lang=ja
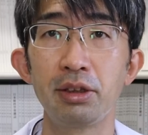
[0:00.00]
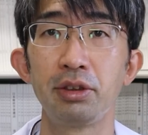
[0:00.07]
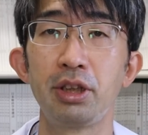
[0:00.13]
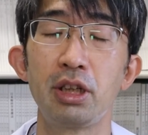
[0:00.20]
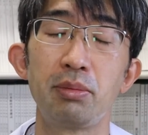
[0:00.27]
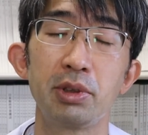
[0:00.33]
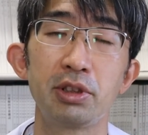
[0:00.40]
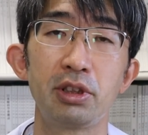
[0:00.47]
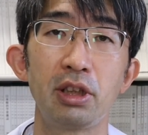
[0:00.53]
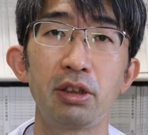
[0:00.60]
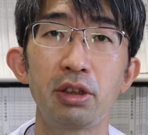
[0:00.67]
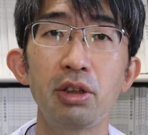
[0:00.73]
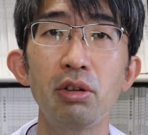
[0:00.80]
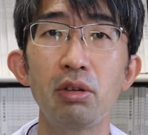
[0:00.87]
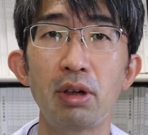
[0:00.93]
科医の平松で
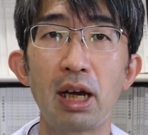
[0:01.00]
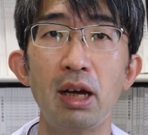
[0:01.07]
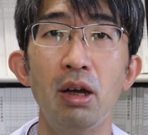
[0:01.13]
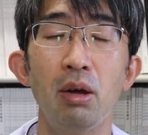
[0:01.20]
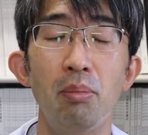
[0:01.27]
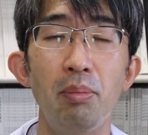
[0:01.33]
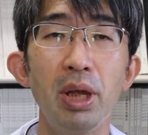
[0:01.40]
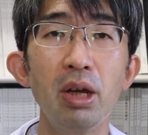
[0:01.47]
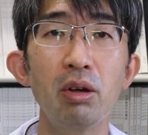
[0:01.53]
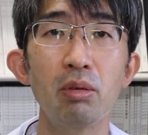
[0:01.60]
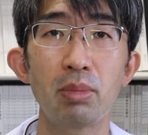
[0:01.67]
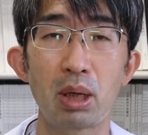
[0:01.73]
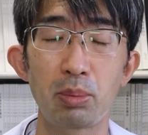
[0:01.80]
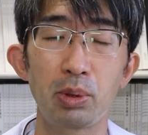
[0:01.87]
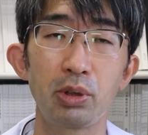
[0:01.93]
す。今日は目を
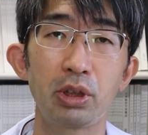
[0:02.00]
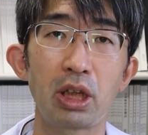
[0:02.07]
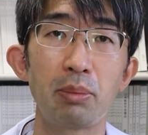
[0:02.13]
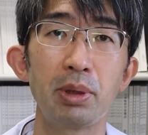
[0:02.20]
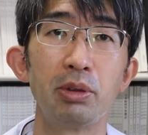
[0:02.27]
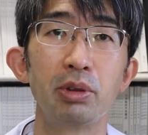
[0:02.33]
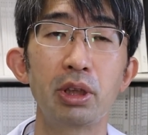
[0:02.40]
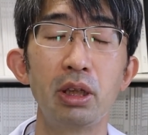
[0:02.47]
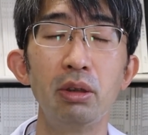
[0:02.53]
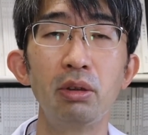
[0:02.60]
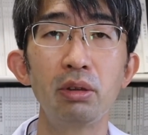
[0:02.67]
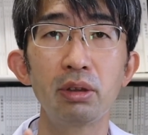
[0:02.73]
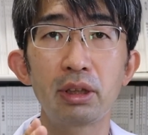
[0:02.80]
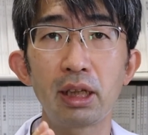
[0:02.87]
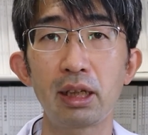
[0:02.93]
守るための基
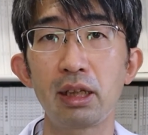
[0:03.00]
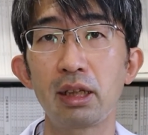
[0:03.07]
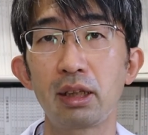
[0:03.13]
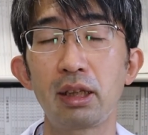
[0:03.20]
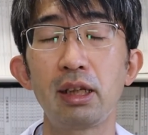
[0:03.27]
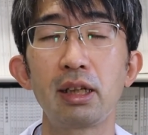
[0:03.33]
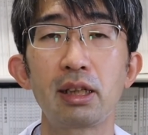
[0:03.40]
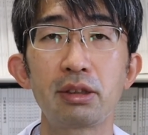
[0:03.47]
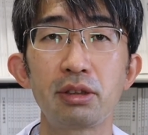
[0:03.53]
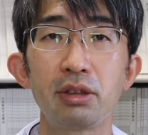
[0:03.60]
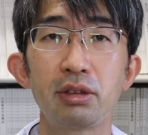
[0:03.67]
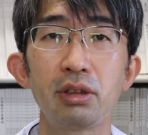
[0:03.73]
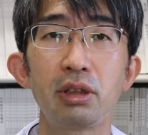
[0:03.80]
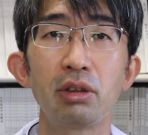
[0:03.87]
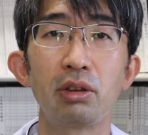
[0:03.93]
本的な生活
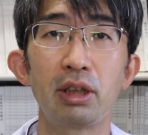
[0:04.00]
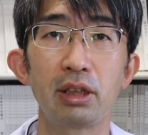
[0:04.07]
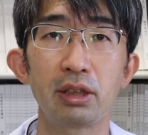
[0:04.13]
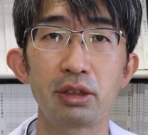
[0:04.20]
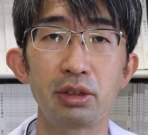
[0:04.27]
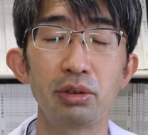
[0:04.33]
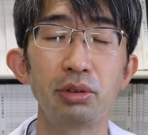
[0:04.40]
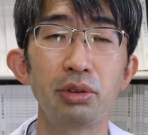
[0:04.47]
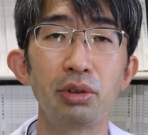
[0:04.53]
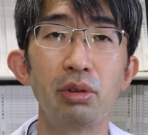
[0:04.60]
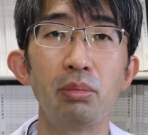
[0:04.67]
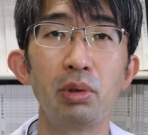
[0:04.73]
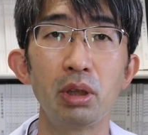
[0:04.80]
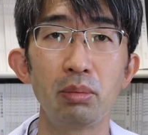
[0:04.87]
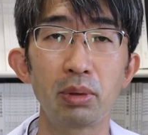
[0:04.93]
についてお話ししようと
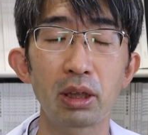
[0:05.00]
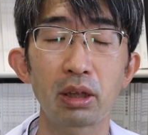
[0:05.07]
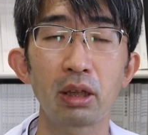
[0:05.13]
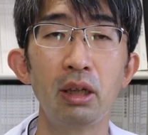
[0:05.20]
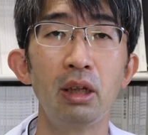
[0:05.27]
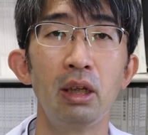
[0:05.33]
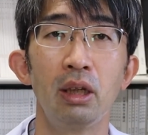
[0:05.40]
思います。